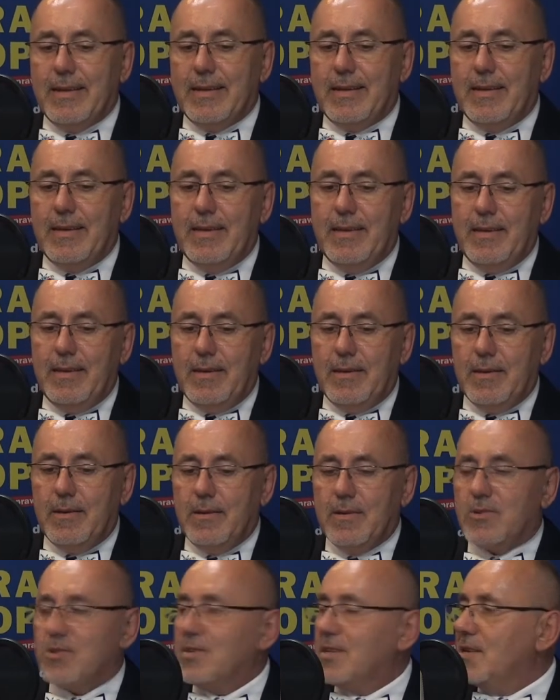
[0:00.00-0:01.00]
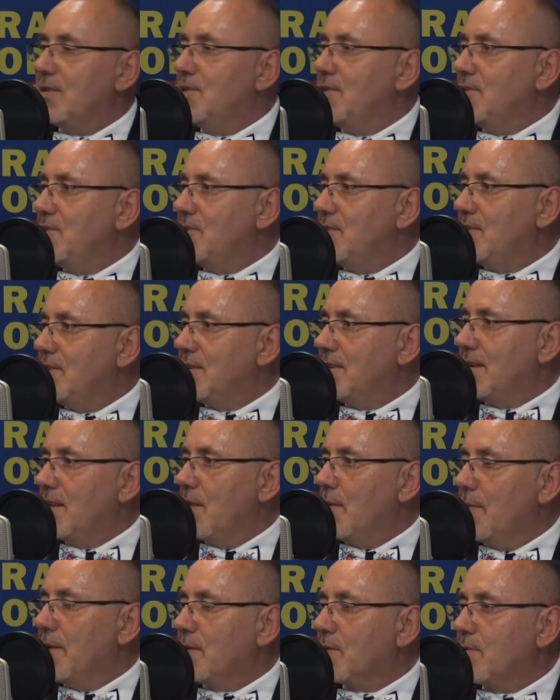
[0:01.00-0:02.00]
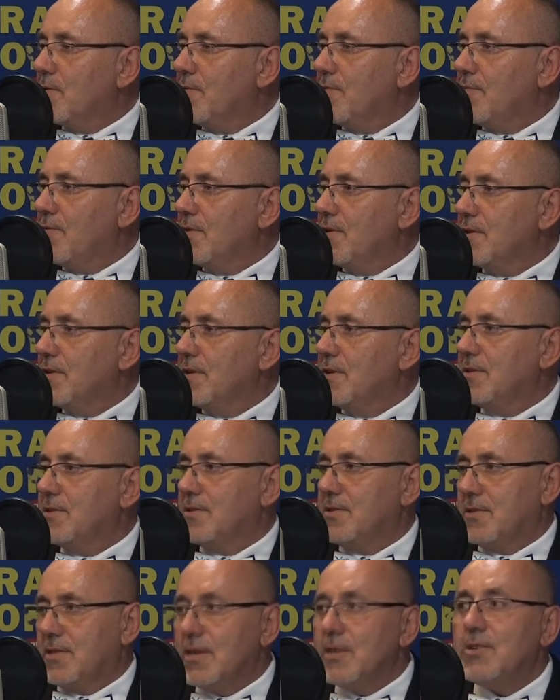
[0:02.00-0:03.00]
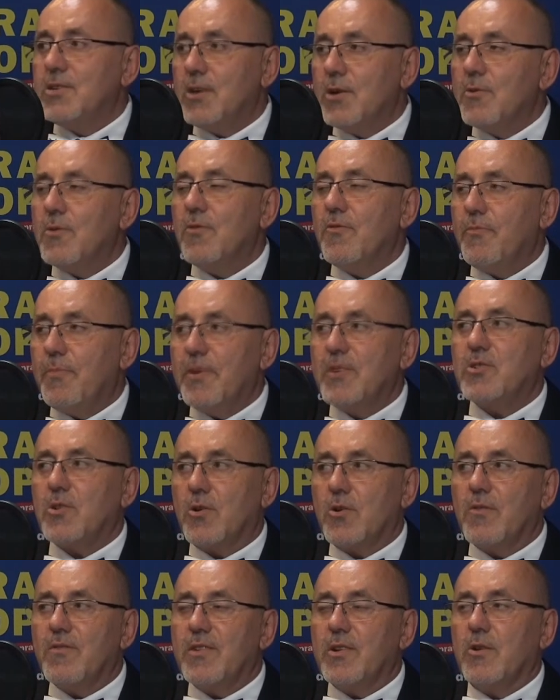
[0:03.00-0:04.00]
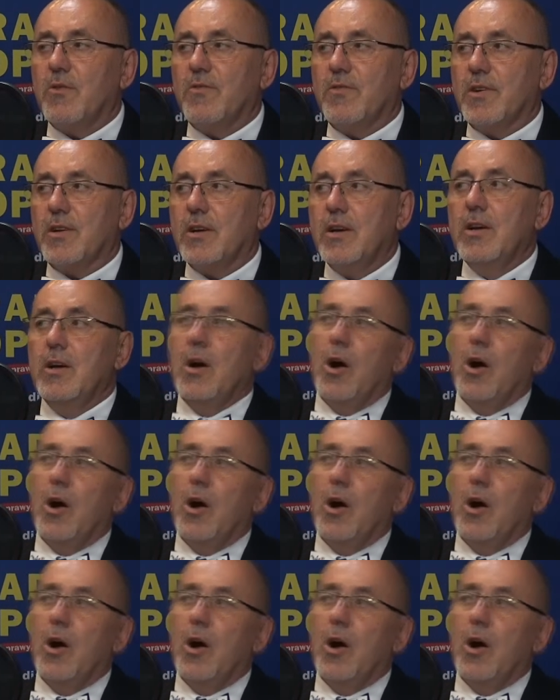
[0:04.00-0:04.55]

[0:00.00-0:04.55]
i 40 e, kilometrów e, tych ciągów pieszo-rowerowych.